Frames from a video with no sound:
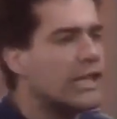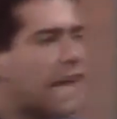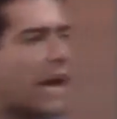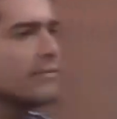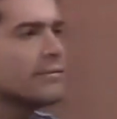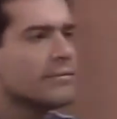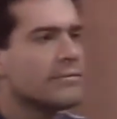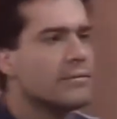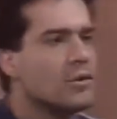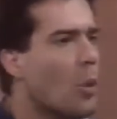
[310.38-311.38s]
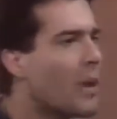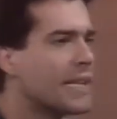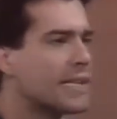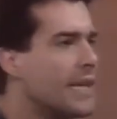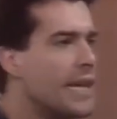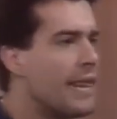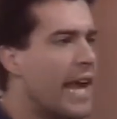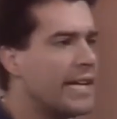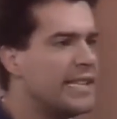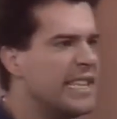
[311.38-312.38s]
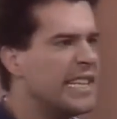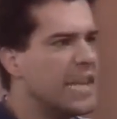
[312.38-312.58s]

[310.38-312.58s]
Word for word: dica dove sta. Non uscirai da qui